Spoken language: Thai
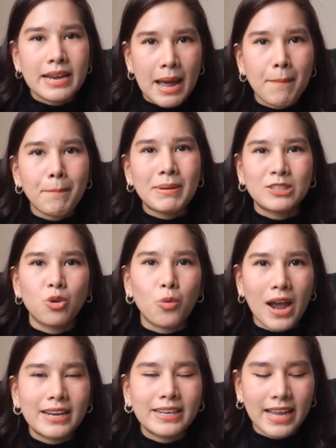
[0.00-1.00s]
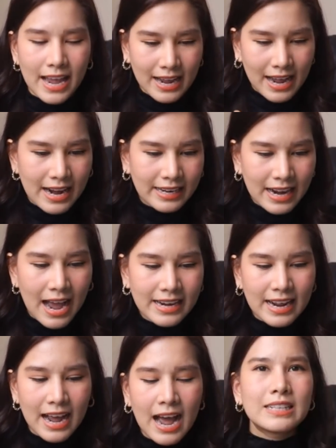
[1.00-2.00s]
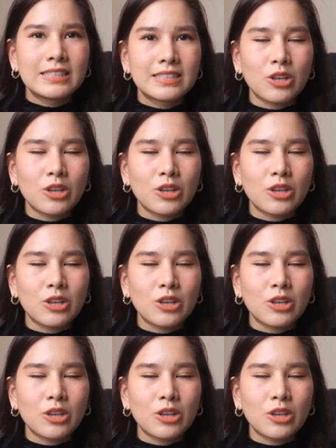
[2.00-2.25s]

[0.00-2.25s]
นำไปสู่การแข่งขันได้นะคะ